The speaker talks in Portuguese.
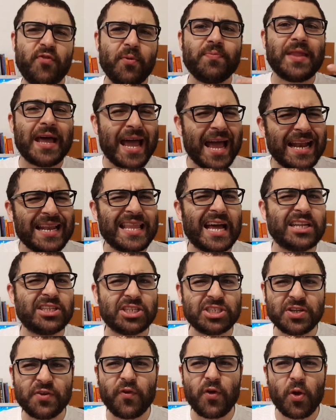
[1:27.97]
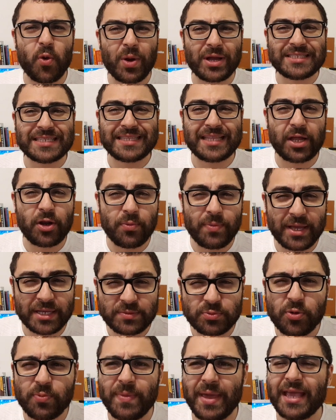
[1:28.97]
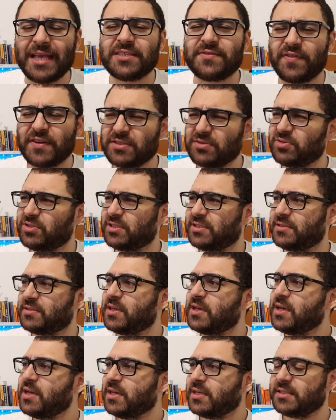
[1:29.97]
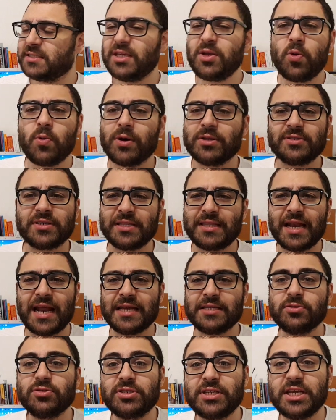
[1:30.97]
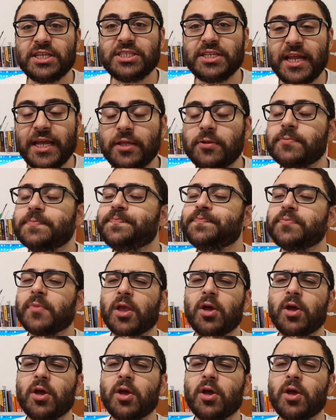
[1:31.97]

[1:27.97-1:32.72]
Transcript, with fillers: na realidade, acho que foi quase até no mesmo mês, faz uns cinco anos atrás, não sei direito.